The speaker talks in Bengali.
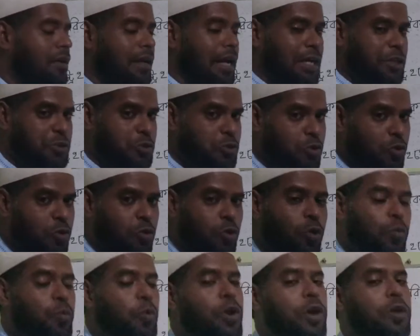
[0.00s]
রাষ্ট্র
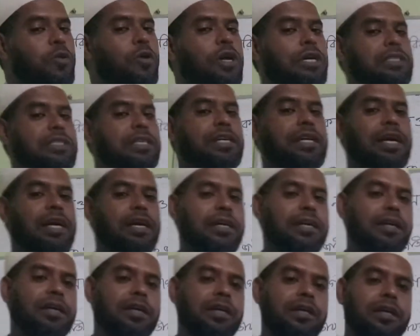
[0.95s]
কল্পনা করা যায় না
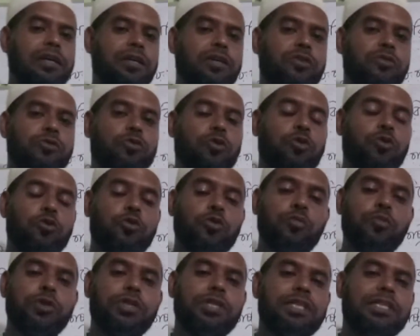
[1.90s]

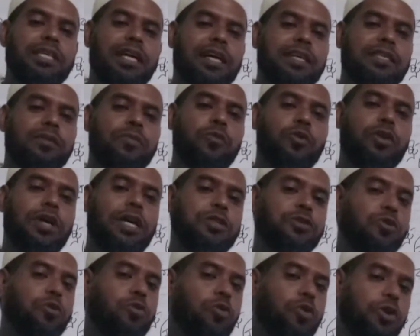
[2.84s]
জনসমষ্টি ছাড়া যেমন
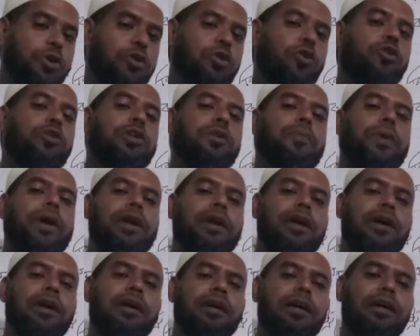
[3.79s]
রাষ্ট্র গঠিত হতে পারে
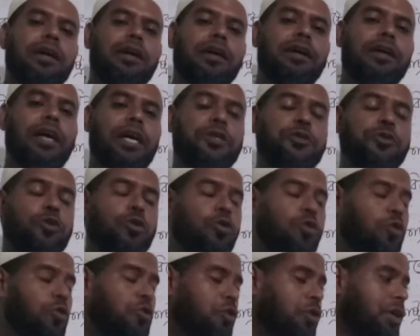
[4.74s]
না রাষ্ট্র
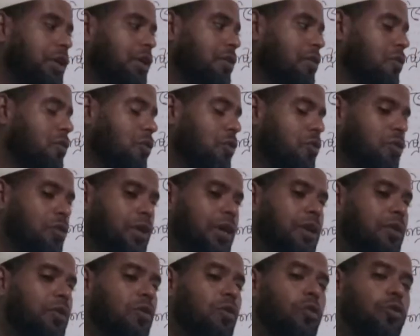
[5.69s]
গঠনের
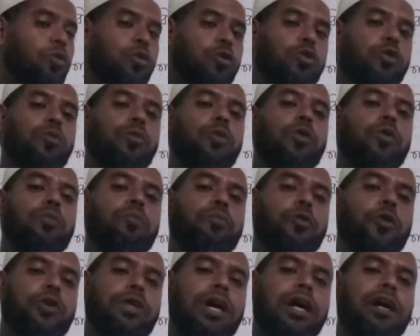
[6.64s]
গঠনের অন্যতম
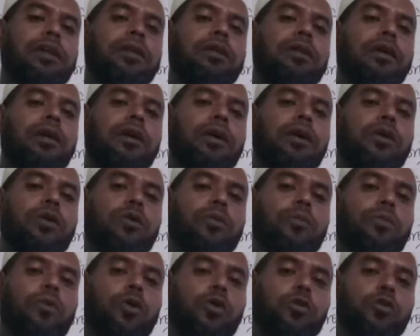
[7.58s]
প্রধান
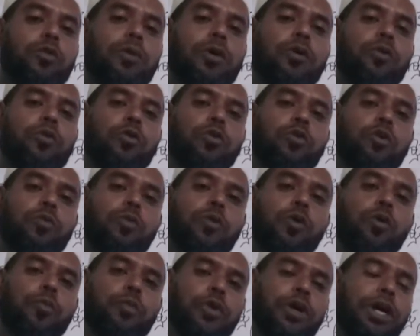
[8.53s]
অথবা অন্যতম
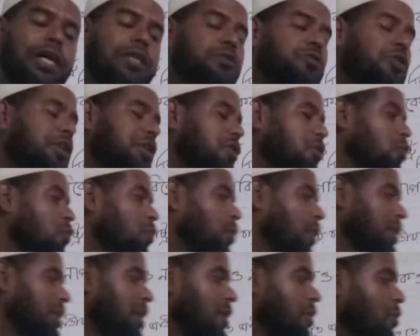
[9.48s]
অপরিহার্য একটি
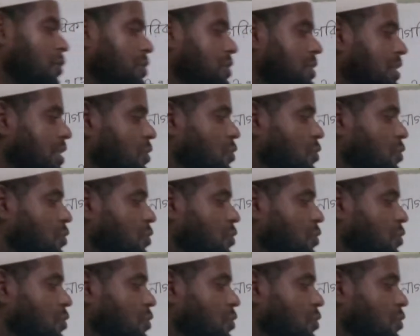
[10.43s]
উপাদান হচ্ছে